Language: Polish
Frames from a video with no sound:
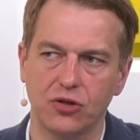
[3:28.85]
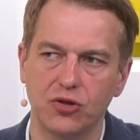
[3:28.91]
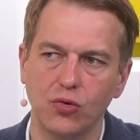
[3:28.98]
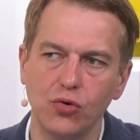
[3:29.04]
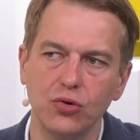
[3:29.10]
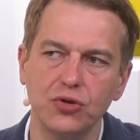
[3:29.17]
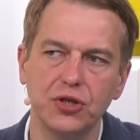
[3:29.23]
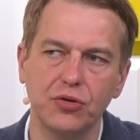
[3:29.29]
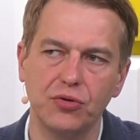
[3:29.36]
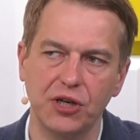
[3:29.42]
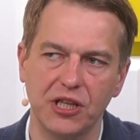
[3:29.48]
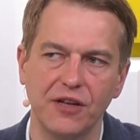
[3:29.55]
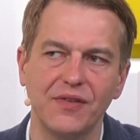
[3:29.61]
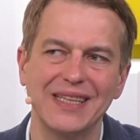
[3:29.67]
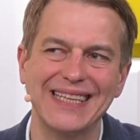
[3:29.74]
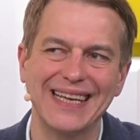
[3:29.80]
to są ludzie,
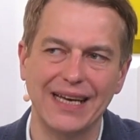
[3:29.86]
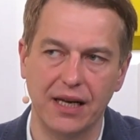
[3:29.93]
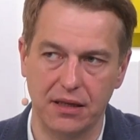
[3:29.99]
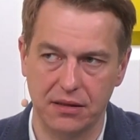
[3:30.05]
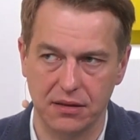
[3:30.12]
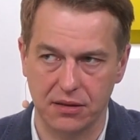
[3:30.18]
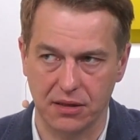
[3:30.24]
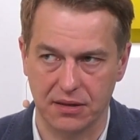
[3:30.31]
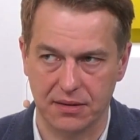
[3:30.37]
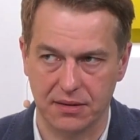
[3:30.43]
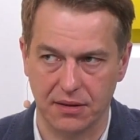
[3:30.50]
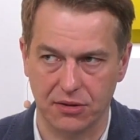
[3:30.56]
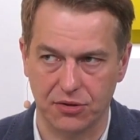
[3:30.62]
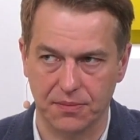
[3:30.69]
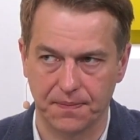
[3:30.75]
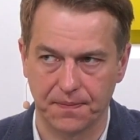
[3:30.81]
których nawet na kredyt nie
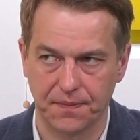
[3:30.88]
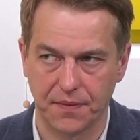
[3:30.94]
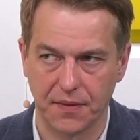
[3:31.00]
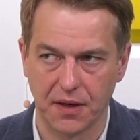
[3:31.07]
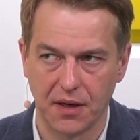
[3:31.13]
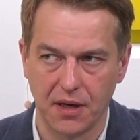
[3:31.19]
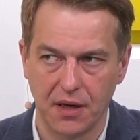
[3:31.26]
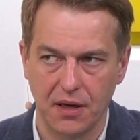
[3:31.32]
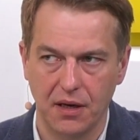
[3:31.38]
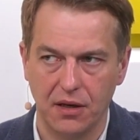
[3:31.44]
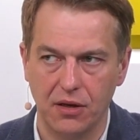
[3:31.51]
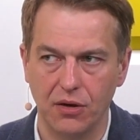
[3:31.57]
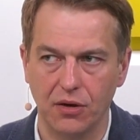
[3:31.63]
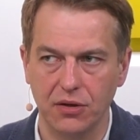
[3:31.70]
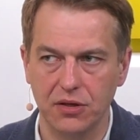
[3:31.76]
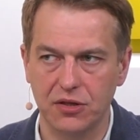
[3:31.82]
stać.
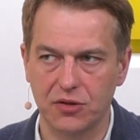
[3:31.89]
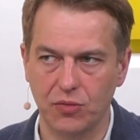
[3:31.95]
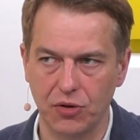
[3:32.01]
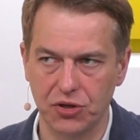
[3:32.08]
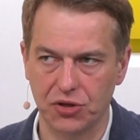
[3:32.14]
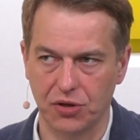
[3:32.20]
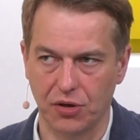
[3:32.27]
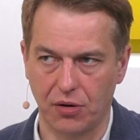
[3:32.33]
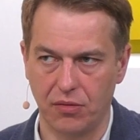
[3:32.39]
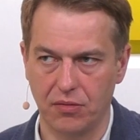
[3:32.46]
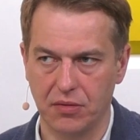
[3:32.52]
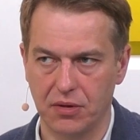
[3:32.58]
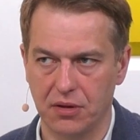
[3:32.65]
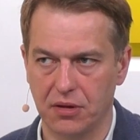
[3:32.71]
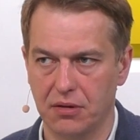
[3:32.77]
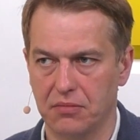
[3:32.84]
I oni
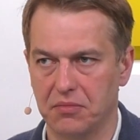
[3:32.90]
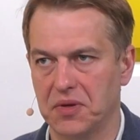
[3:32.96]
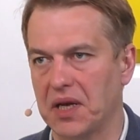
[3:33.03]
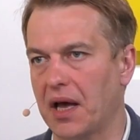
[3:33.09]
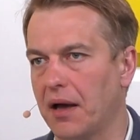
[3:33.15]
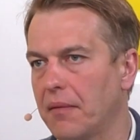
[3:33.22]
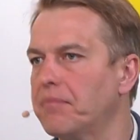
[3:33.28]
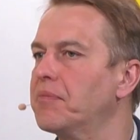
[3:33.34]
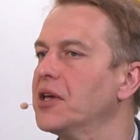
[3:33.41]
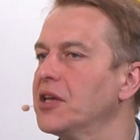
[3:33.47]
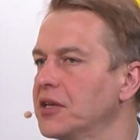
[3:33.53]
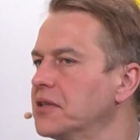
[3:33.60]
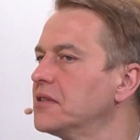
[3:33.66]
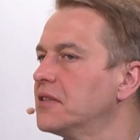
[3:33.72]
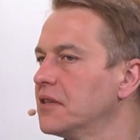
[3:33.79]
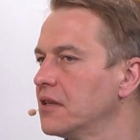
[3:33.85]
słyszą, e, a
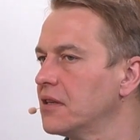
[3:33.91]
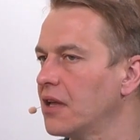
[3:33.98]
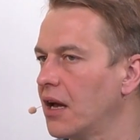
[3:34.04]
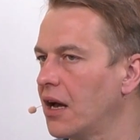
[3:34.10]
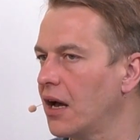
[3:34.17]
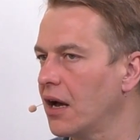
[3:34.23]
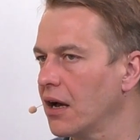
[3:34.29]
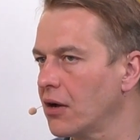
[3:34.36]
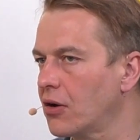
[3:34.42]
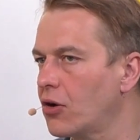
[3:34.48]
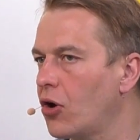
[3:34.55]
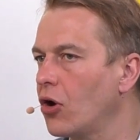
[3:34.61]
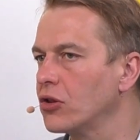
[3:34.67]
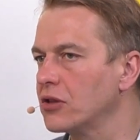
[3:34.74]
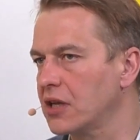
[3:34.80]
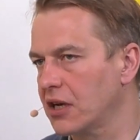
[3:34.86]
pieniędzy na
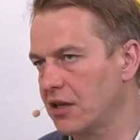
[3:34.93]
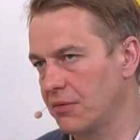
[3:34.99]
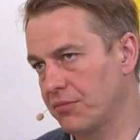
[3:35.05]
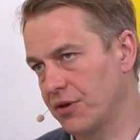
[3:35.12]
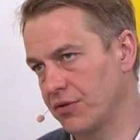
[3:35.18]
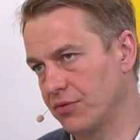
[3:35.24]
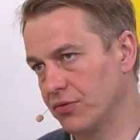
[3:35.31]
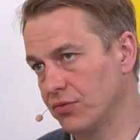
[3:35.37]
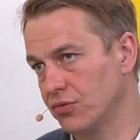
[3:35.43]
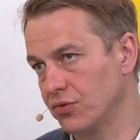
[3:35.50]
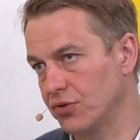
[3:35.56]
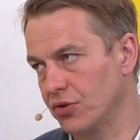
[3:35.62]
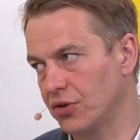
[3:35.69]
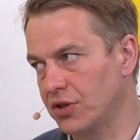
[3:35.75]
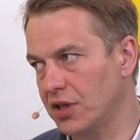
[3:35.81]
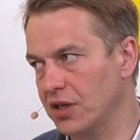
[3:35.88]
kontach nie mają
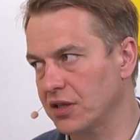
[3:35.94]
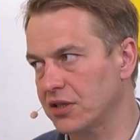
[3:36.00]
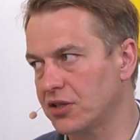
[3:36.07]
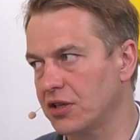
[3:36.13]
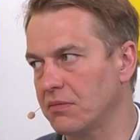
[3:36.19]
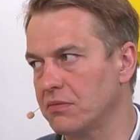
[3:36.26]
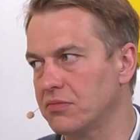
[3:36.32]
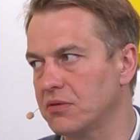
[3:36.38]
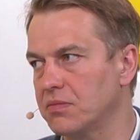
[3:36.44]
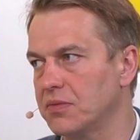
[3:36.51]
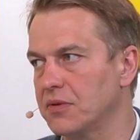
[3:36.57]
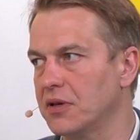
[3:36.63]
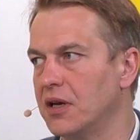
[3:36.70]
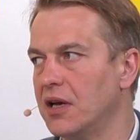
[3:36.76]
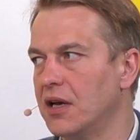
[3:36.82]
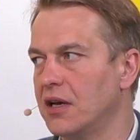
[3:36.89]
dużo. I teraz chciałbym,
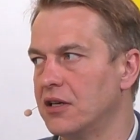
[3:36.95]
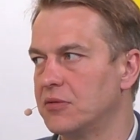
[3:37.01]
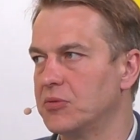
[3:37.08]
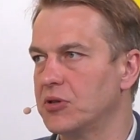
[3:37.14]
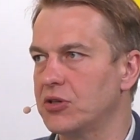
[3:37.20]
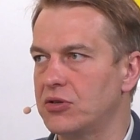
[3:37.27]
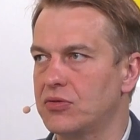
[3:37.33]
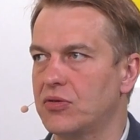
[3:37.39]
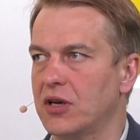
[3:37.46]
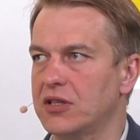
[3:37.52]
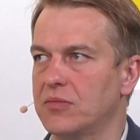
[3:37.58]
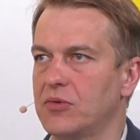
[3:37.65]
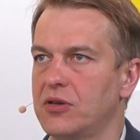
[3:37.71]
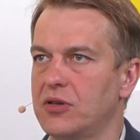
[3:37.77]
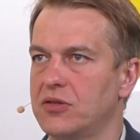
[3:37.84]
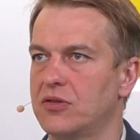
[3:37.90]
żeby, żeby nasi
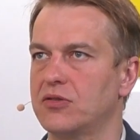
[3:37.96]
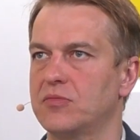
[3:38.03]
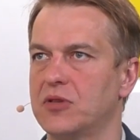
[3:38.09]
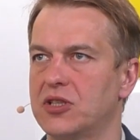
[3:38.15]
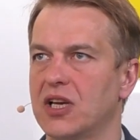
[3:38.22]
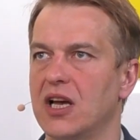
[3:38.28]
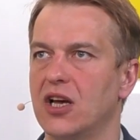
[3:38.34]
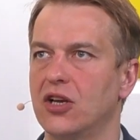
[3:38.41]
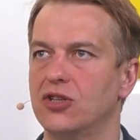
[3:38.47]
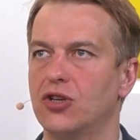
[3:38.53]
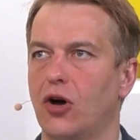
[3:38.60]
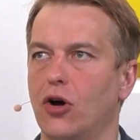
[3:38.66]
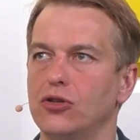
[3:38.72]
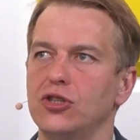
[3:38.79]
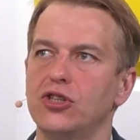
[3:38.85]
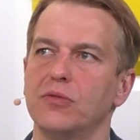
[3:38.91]
słuchacze mogli zrozumieć,
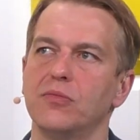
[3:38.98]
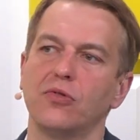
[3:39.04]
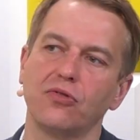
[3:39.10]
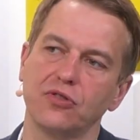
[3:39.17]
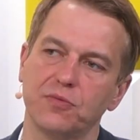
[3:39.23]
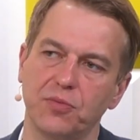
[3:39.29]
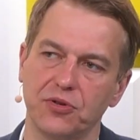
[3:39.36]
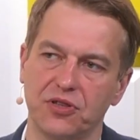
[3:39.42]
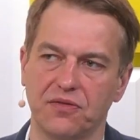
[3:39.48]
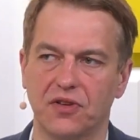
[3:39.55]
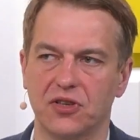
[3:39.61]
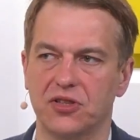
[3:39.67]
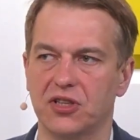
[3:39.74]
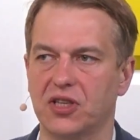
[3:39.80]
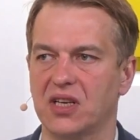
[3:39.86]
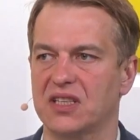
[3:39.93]
czy oni się mogą
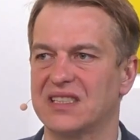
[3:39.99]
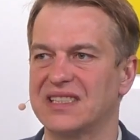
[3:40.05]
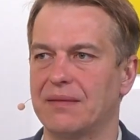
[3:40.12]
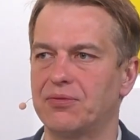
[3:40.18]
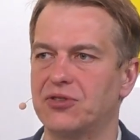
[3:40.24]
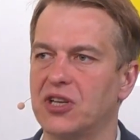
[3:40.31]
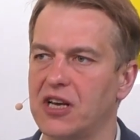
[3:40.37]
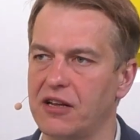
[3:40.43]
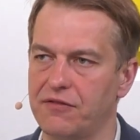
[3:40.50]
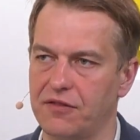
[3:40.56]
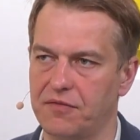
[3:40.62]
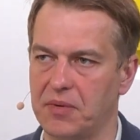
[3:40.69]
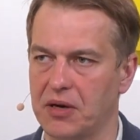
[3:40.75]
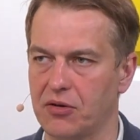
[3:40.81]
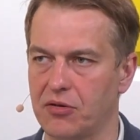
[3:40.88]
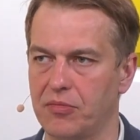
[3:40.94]
spodziewać, że teraz za przelewy
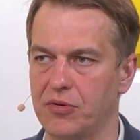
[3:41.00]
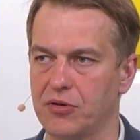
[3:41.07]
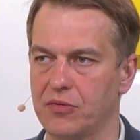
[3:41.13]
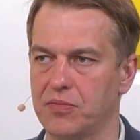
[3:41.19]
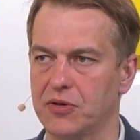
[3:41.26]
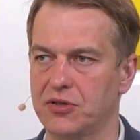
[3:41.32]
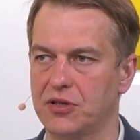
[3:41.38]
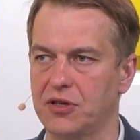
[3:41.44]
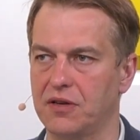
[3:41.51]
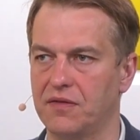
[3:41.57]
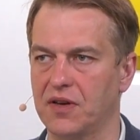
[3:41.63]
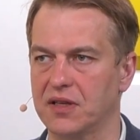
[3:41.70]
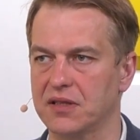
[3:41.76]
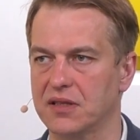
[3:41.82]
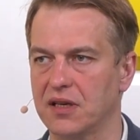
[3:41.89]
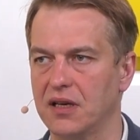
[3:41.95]
w banku będą płacili
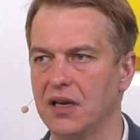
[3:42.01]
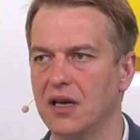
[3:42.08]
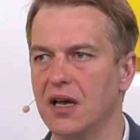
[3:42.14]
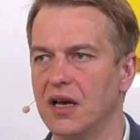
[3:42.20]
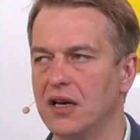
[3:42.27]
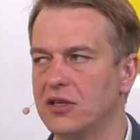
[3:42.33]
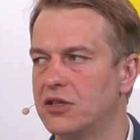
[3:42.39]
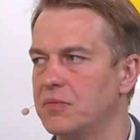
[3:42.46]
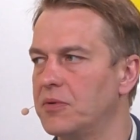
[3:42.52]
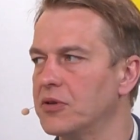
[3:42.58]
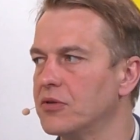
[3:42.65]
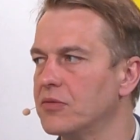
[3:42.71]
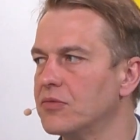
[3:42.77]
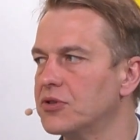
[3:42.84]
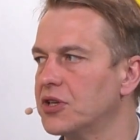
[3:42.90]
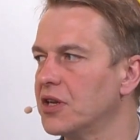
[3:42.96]
więcej, czy
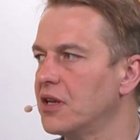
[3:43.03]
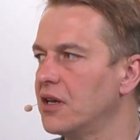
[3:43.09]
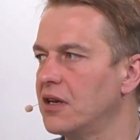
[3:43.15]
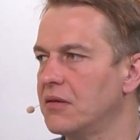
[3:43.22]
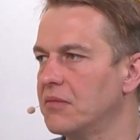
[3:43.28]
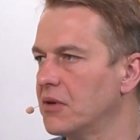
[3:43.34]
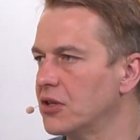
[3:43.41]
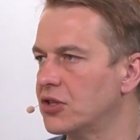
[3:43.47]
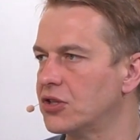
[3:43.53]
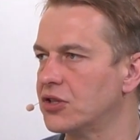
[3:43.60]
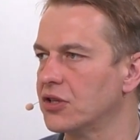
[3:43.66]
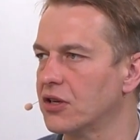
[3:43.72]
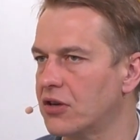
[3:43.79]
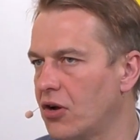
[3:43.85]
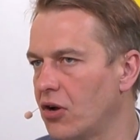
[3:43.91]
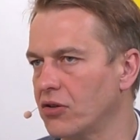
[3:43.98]
będą musieli mieć
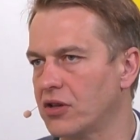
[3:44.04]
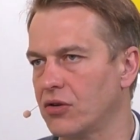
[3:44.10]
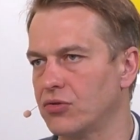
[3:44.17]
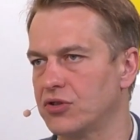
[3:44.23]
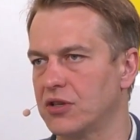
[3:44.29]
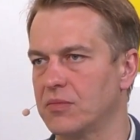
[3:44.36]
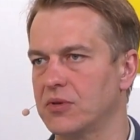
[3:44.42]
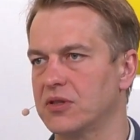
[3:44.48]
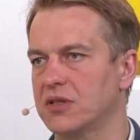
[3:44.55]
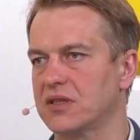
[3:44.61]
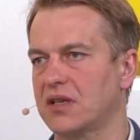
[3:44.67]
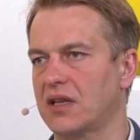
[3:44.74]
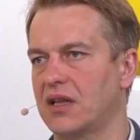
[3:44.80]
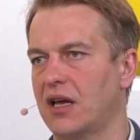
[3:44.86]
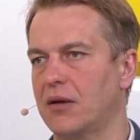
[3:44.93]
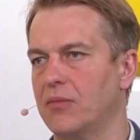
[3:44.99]
konto, już nie będzie
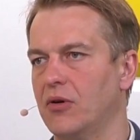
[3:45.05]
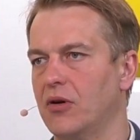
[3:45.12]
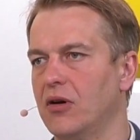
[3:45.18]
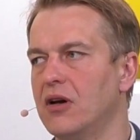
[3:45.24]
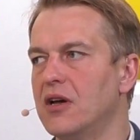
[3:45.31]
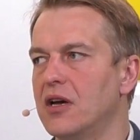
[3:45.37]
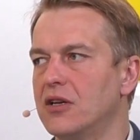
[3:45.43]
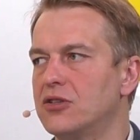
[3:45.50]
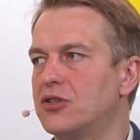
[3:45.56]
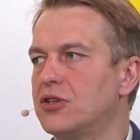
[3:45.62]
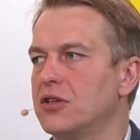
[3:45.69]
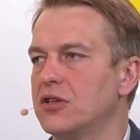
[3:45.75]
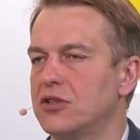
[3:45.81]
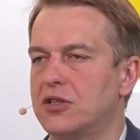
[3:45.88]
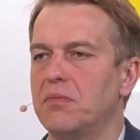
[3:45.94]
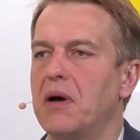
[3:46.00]
za darmo,
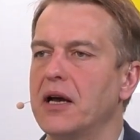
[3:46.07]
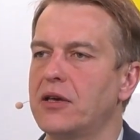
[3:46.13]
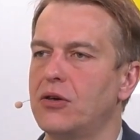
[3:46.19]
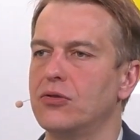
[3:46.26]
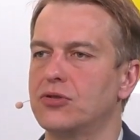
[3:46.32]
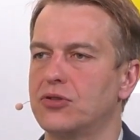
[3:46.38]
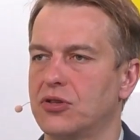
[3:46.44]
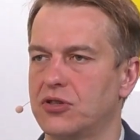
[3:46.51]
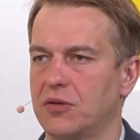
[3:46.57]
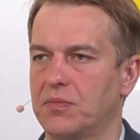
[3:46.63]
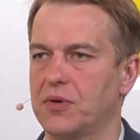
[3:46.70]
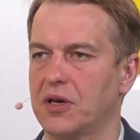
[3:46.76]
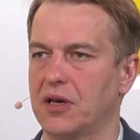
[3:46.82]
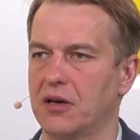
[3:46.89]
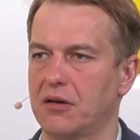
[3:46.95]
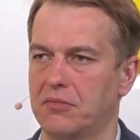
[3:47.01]
czy, czy banki już to
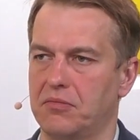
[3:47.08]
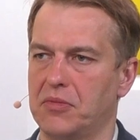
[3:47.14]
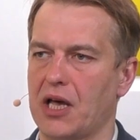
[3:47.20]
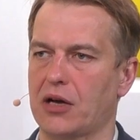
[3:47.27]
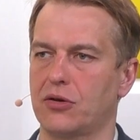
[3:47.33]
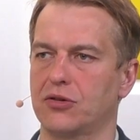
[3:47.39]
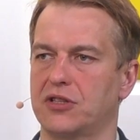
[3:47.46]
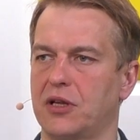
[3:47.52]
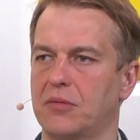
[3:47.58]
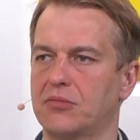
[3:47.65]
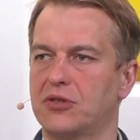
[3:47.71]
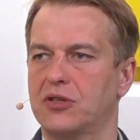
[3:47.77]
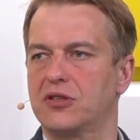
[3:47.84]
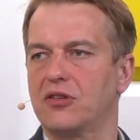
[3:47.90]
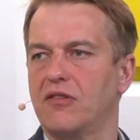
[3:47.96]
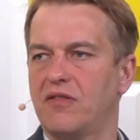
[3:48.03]
sobie jakoś tam
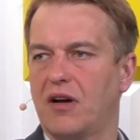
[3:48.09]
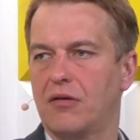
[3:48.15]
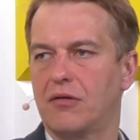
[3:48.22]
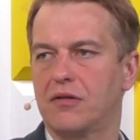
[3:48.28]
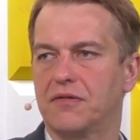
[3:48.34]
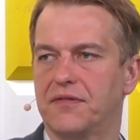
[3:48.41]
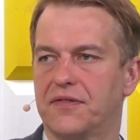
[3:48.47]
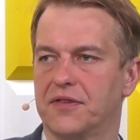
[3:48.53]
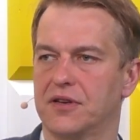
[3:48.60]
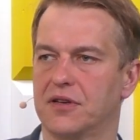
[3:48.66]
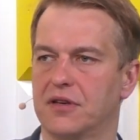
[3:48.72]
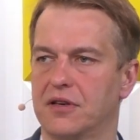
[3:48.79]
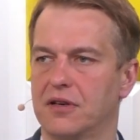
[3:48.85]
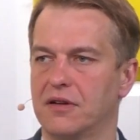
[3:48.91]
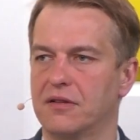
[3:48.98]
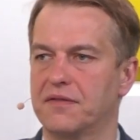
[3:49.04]
gdzieś schowały w,
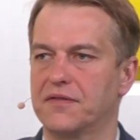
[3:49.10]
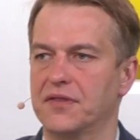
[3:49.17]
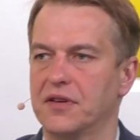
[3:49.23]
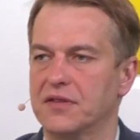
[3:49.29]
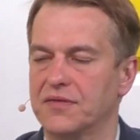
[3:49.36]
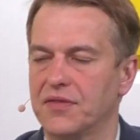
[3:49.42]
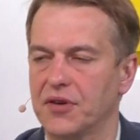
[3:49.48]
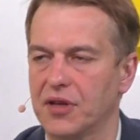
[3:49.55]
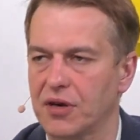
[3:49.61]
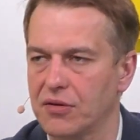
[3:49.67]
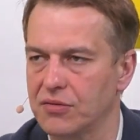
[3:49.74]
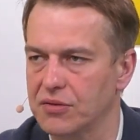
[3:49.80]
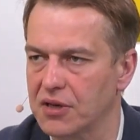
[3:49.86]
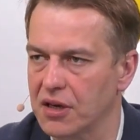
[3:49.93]
w swoich rachunkach?